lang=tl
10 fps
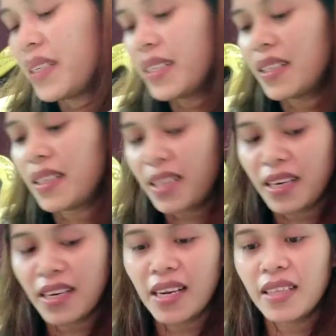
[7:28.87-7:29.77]

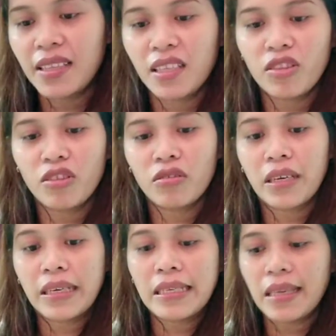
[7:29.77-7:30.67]
Titingnan natin to
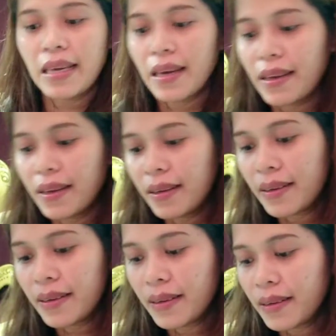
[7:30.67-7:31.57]
kasi
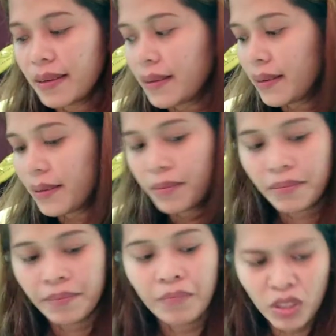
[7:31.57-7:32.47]

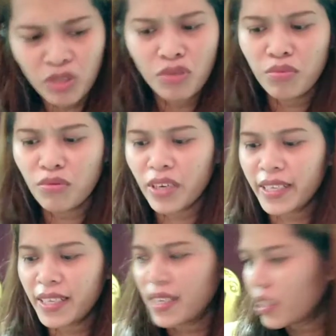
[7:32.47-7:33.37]
masusubukan
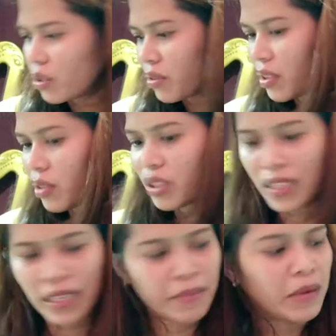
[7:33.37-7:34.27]
din natin to sa
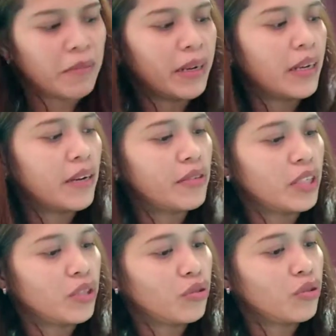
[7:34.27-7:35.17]
tamang panahon.
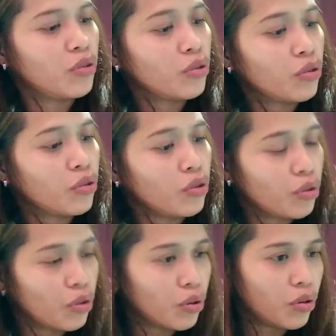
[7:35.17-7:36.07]
Isusuot ko
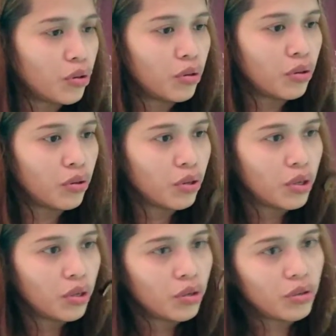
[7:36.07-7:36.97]
to
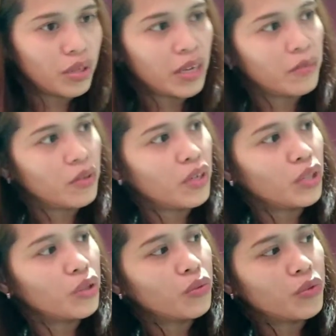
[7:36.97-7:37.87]
when I'm going
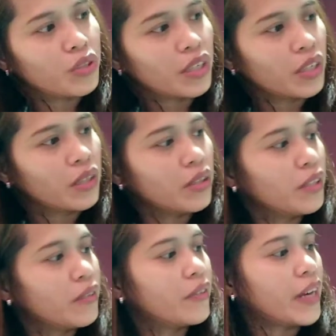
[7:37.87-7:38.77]
to work on
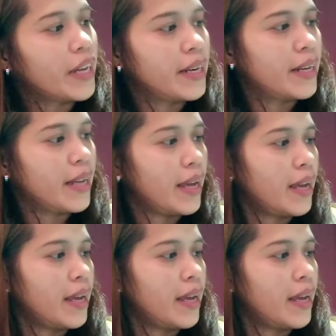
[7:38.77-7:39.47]
Friday.